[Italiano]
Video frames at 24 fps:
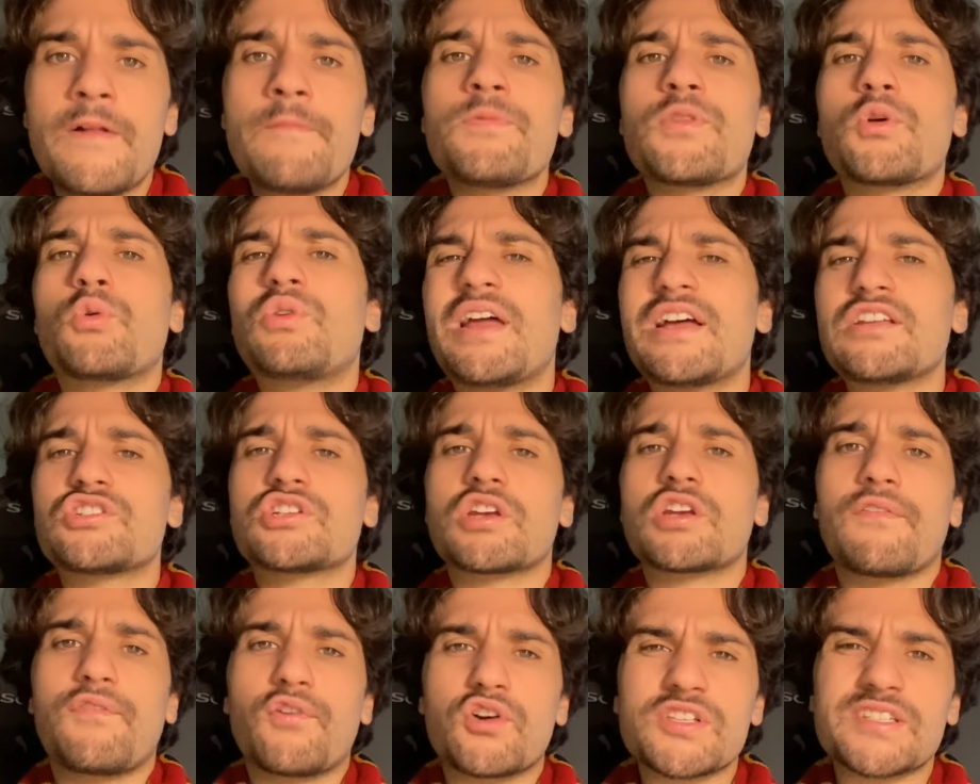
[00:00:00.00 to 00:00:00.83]
un
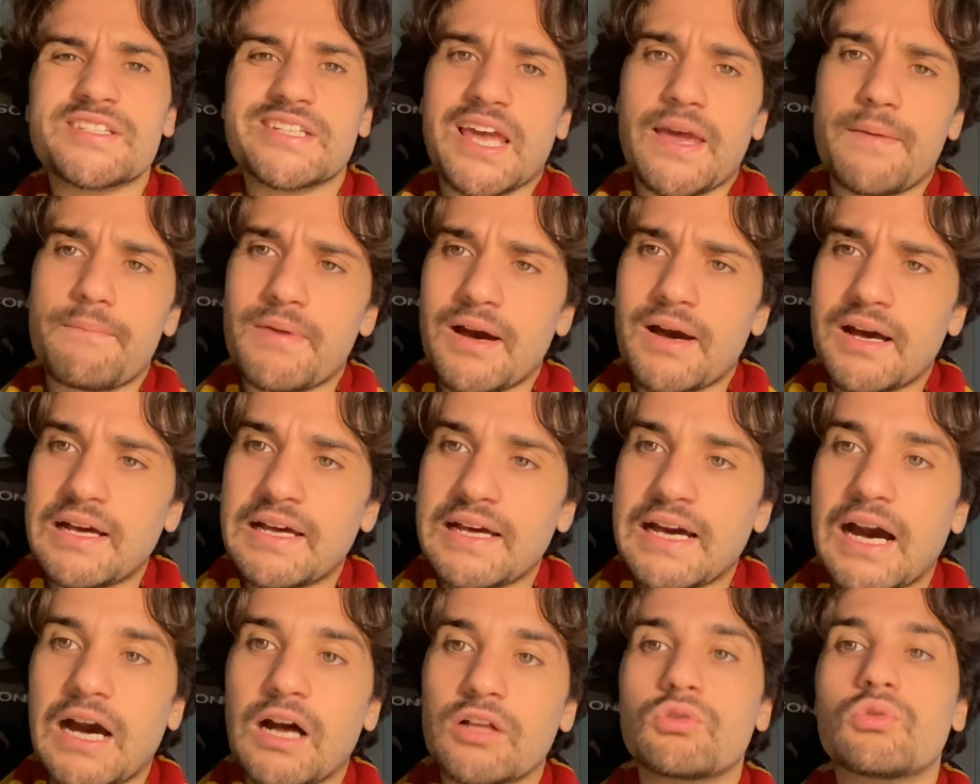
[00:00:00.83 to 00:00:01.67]
Lecce forse che è
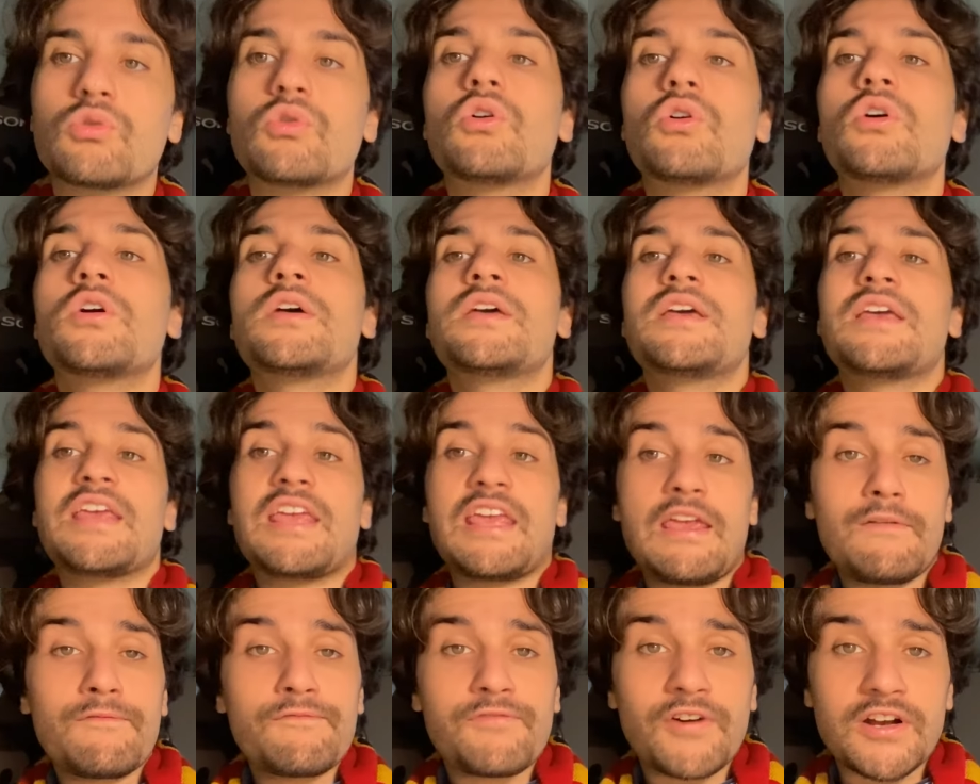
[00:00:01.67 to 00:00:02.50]
mancato
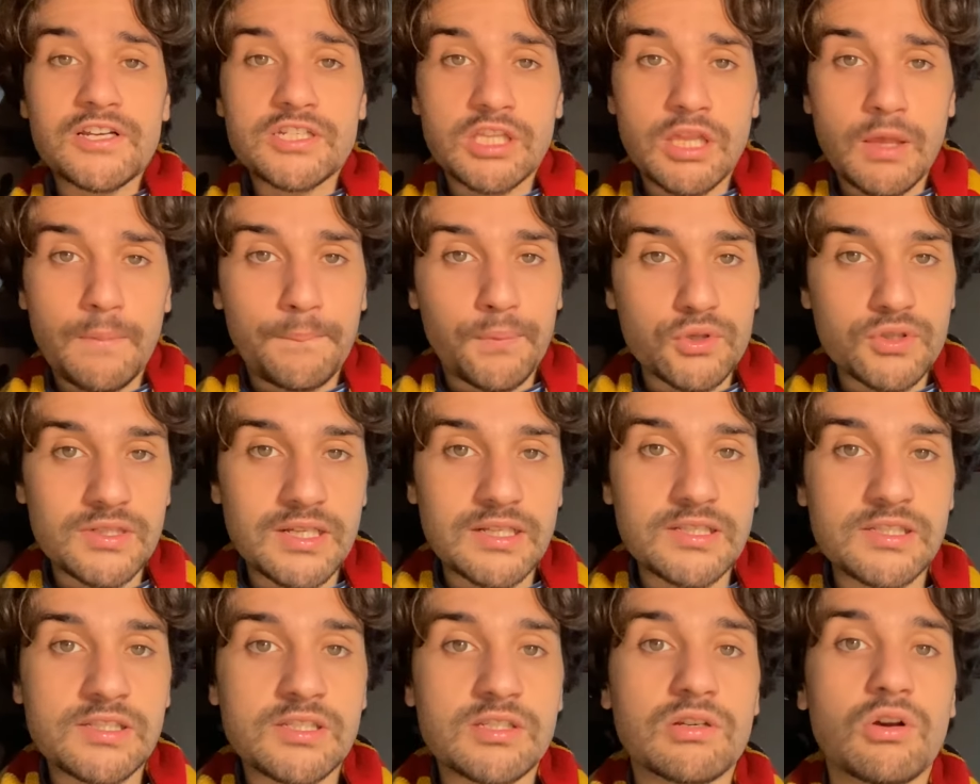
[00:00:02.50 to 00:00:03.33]
in fase di
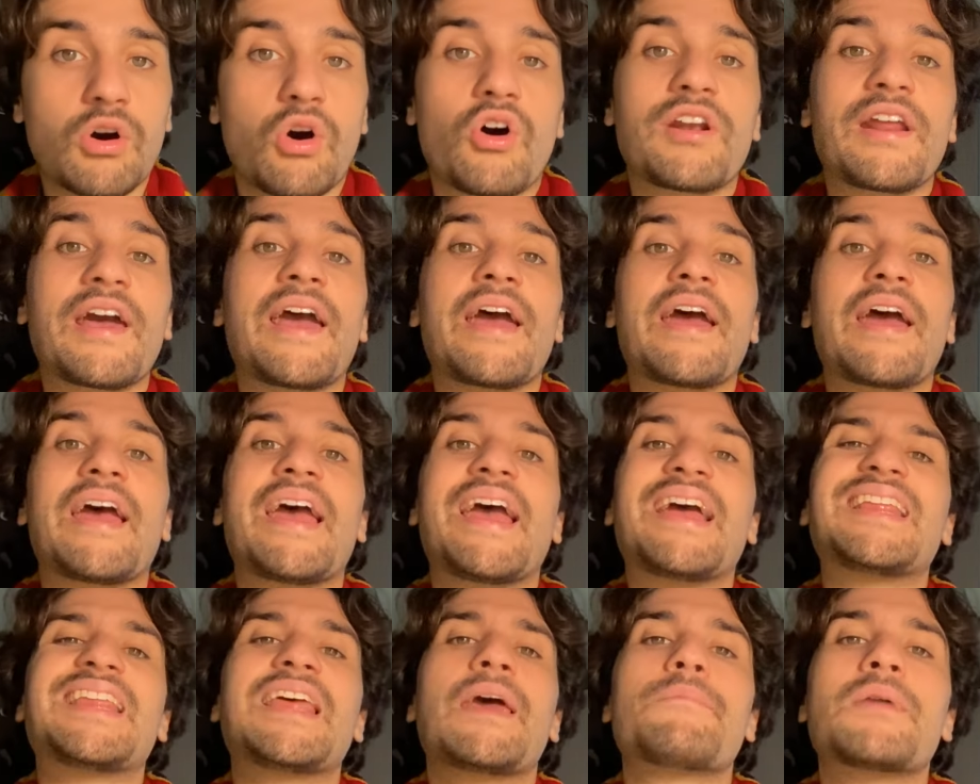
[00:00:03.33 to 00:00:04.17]
impostazione
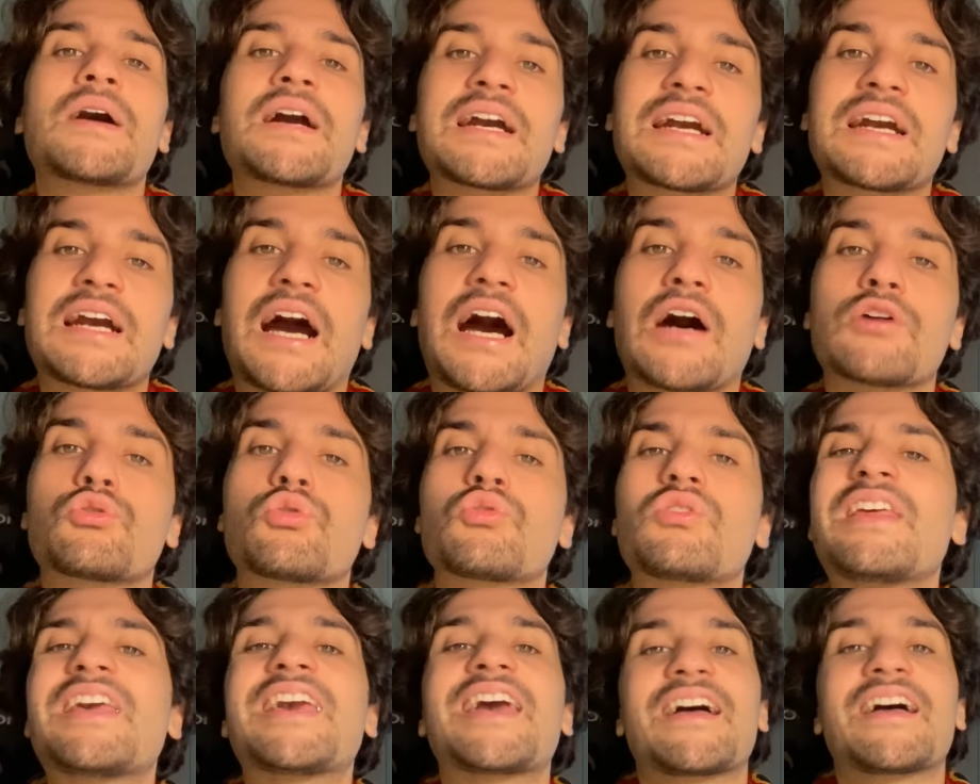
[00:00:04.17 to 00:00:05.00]
ed è mancato
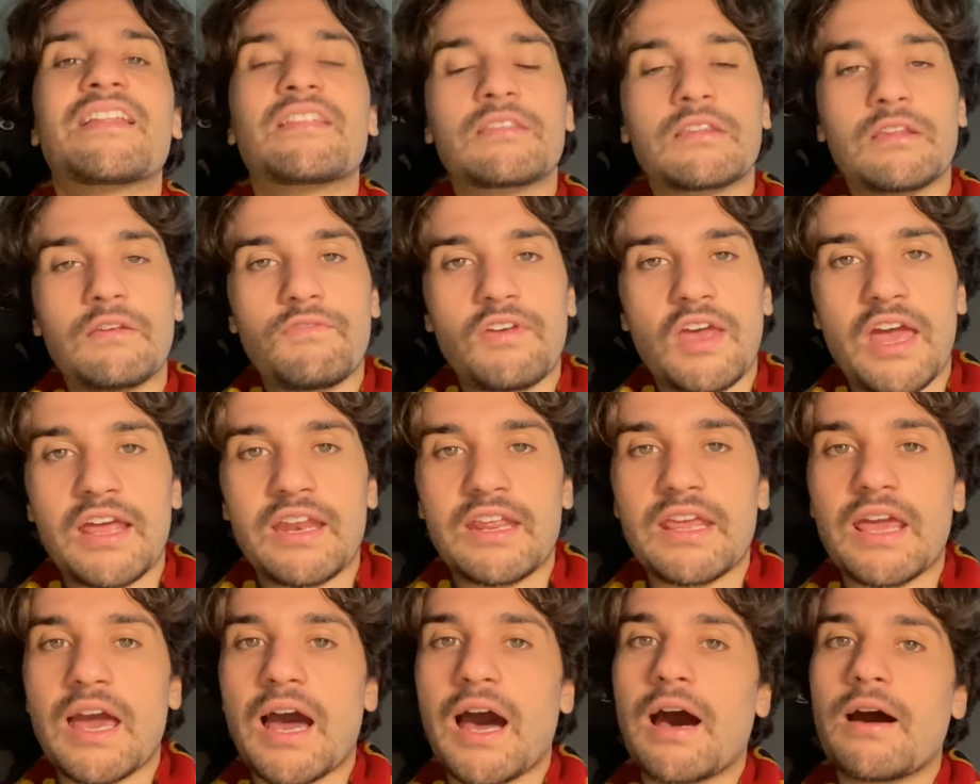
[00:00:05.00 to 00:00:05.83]
di
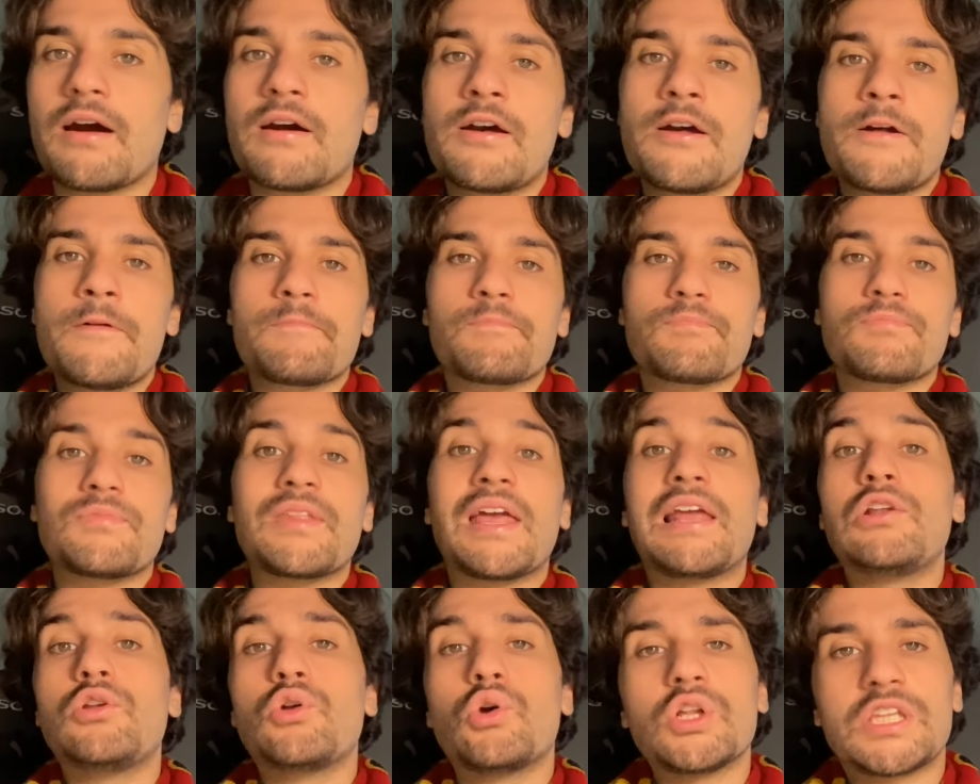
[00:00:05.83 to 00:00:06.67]
cattiveria
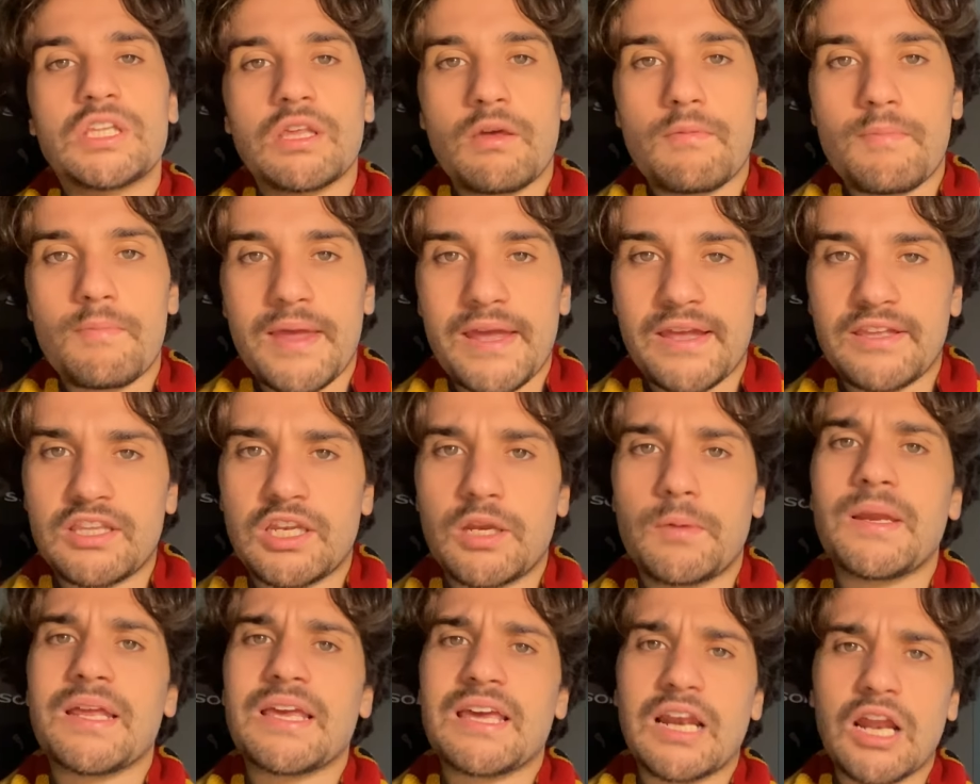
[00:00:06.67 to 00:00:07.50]
negli ultimi
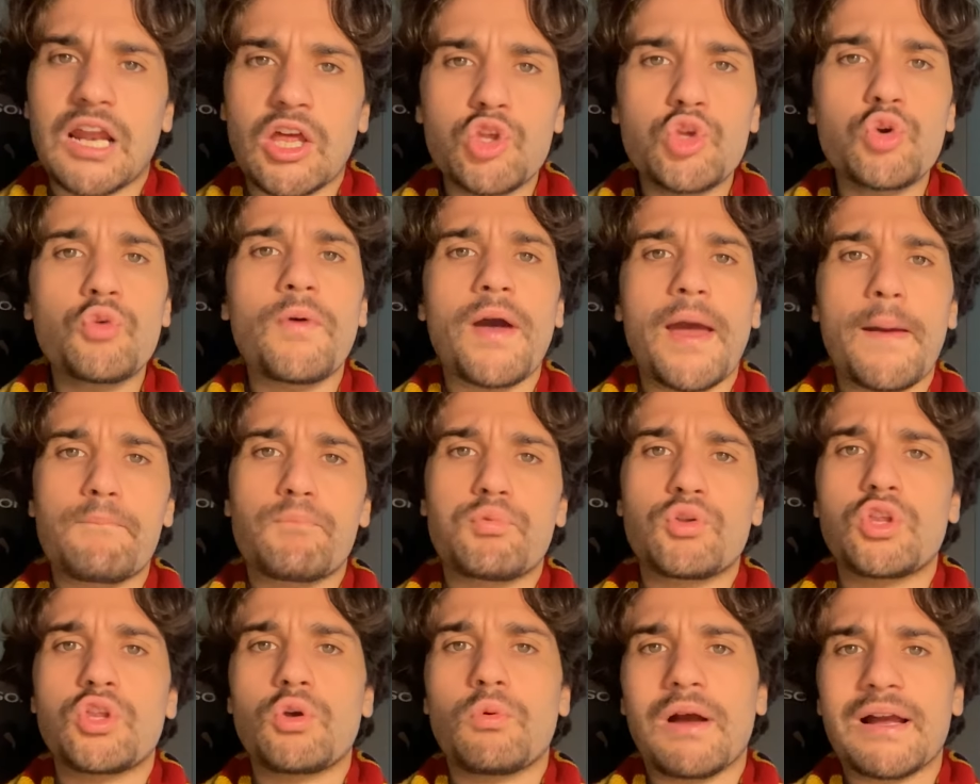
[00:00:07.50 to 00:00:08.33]
metri, perché la Juve
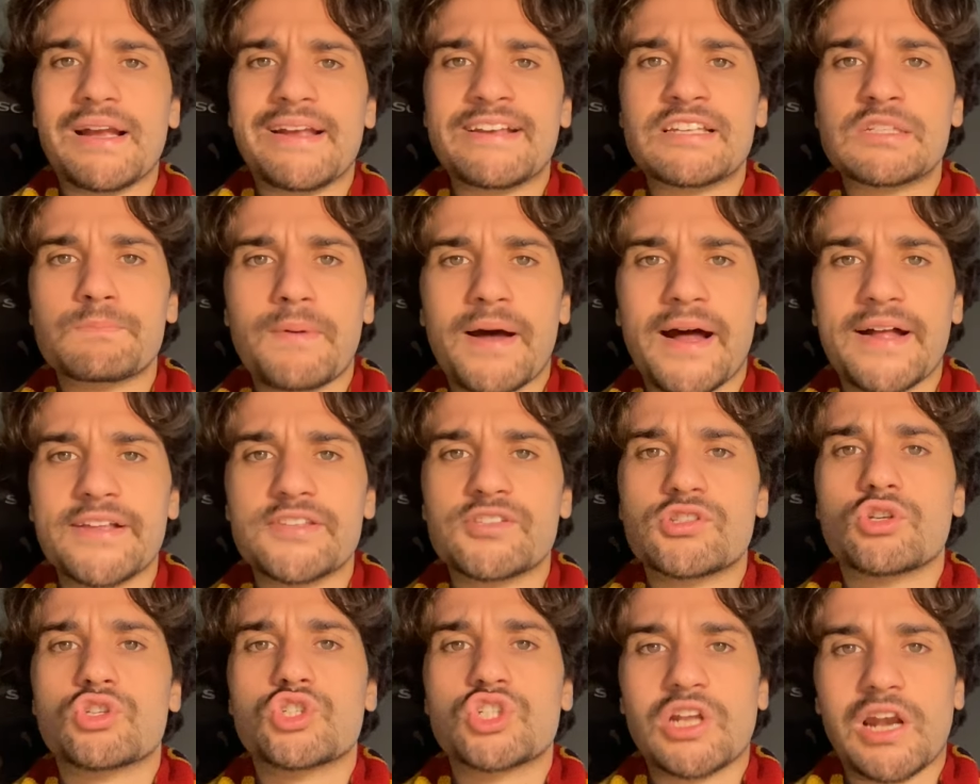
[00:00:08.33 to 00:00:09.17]
più di qualche
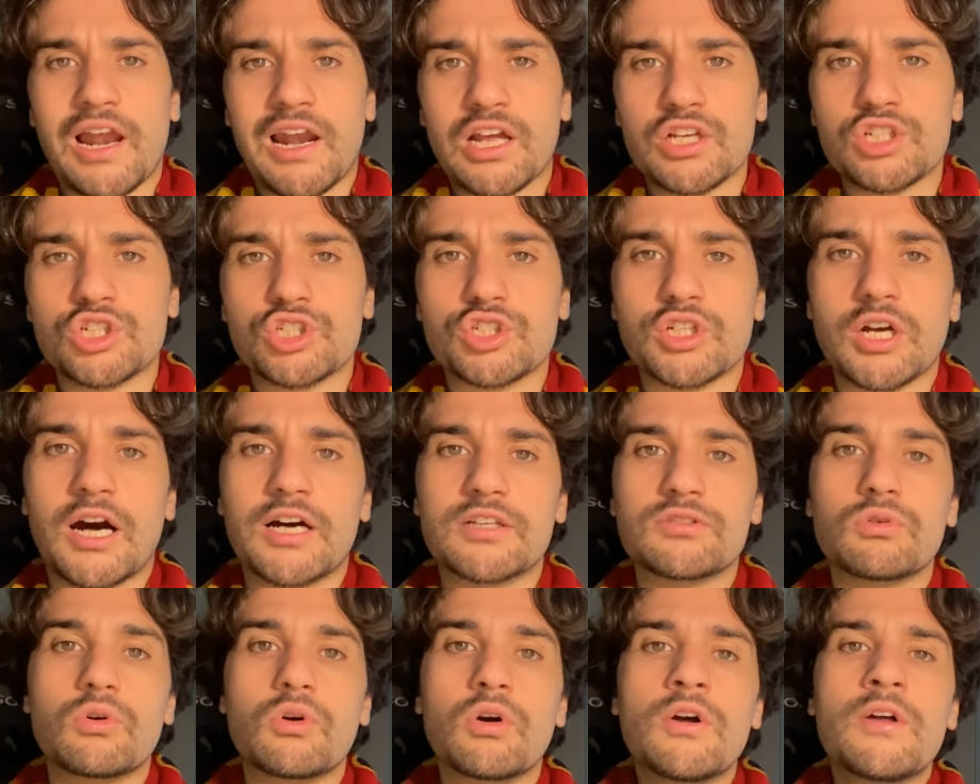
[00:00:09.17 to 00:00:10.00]
spazio ce l'ha
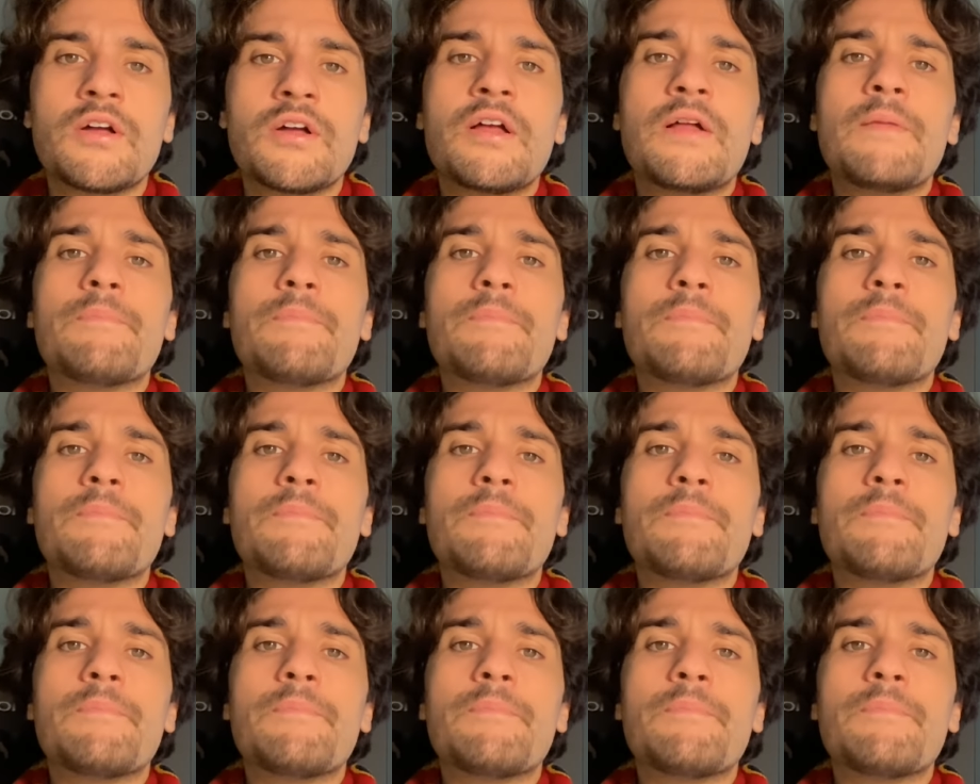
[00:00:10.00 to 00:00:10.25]
lasciato,